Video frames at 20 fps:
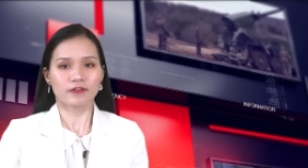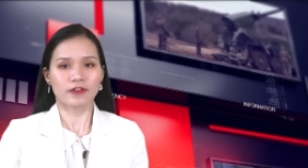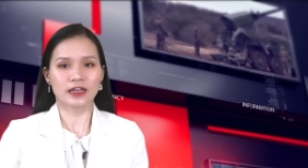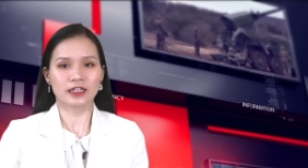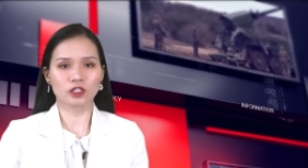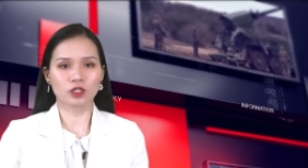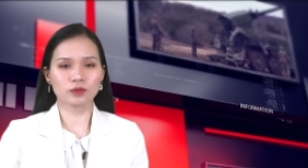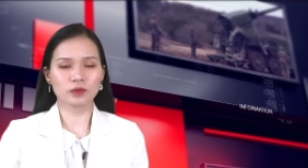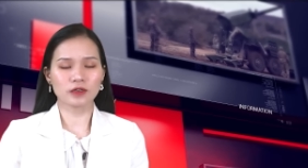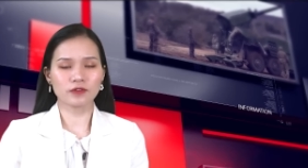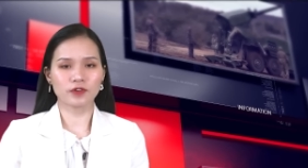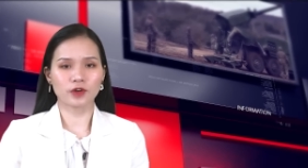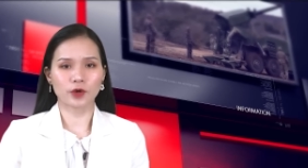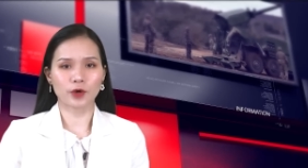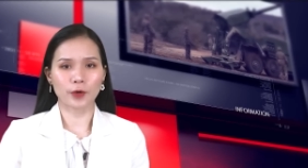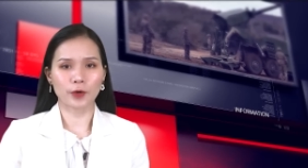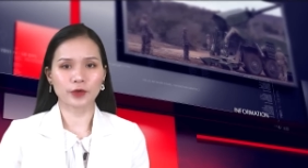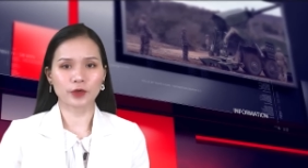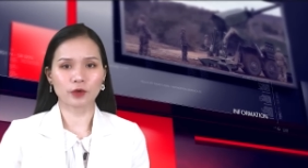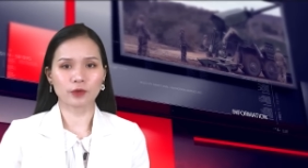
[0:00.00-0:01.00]
Và thông tin vừa
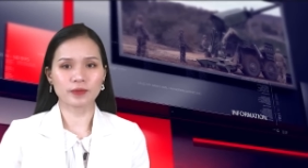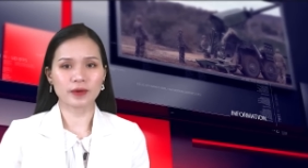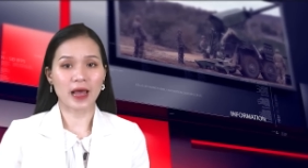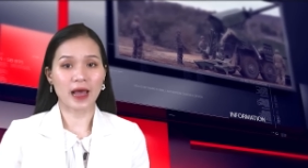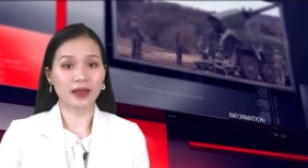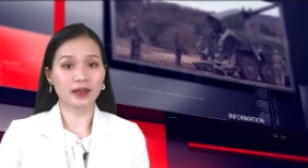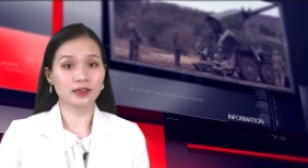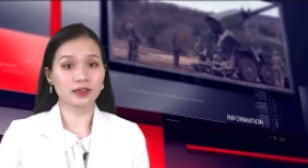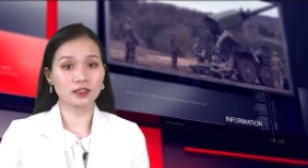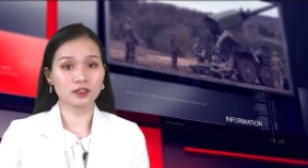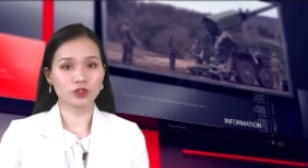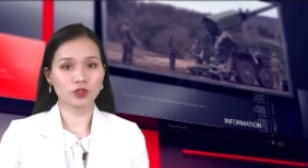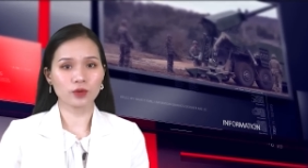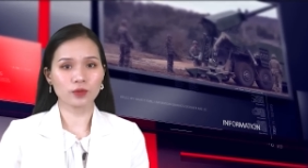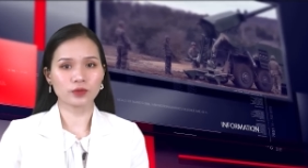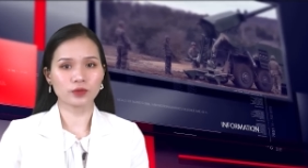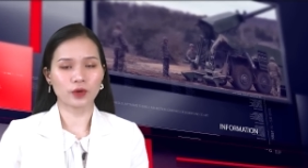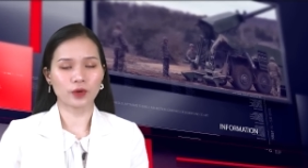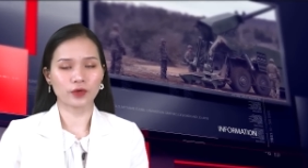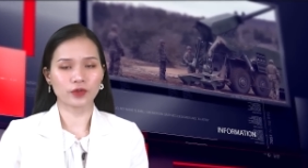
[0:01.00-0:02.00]
rồi cũng đã kết
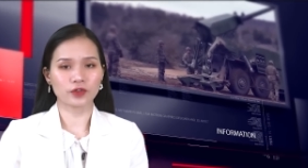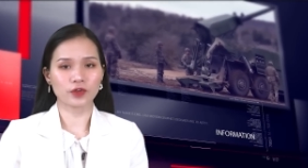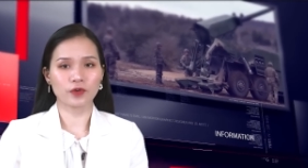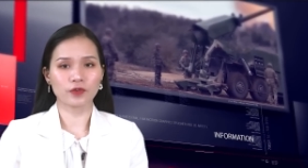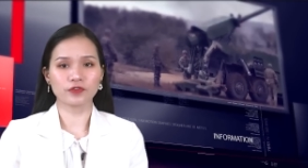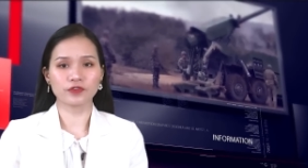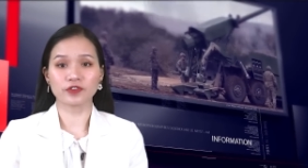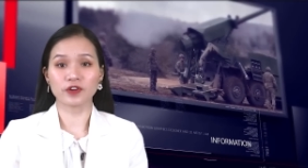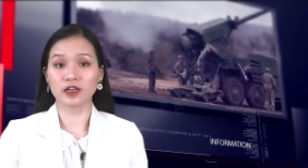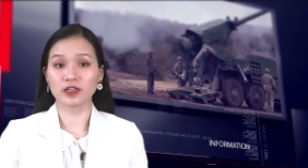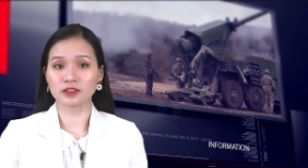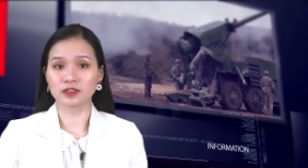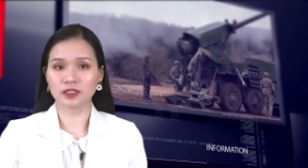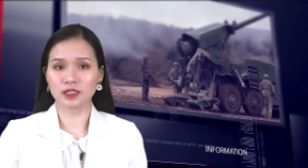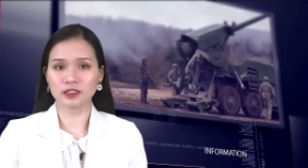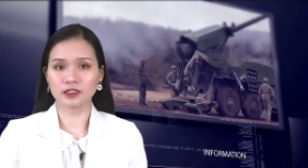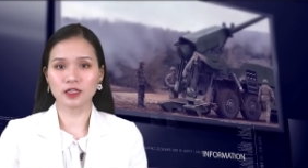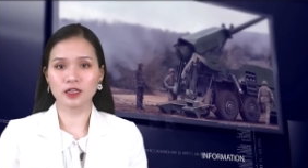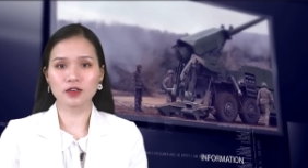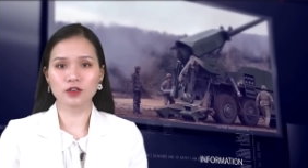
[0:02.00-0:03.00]
thúc nội dung phần
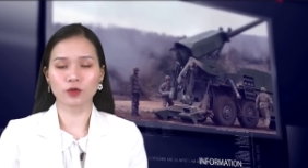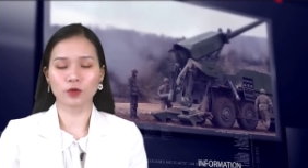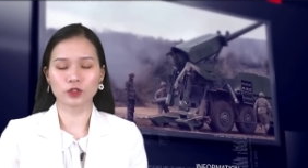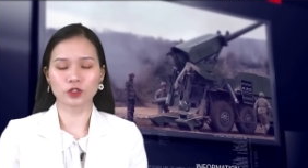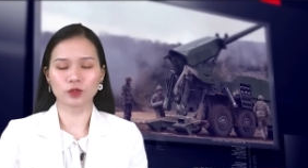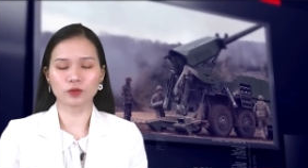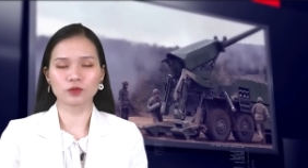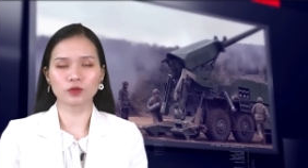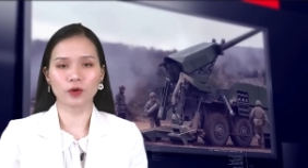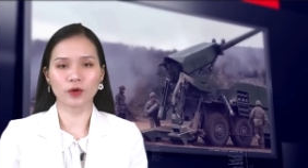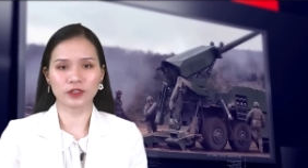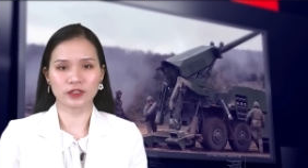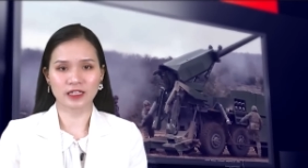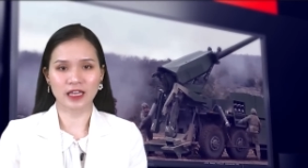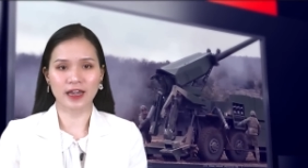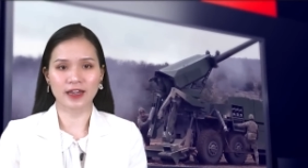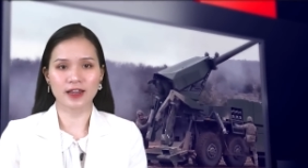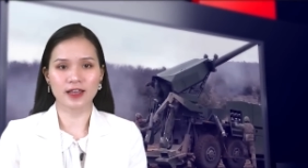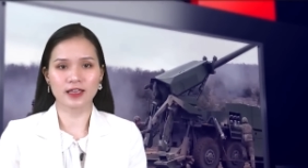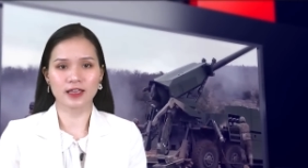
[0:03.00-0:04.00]
tin tức của chúng tôi
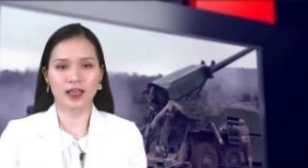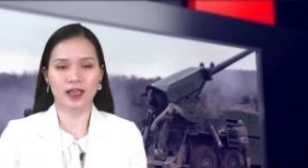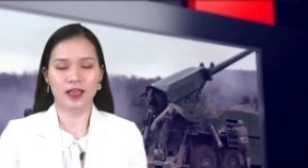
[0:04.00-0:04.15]
tại đây.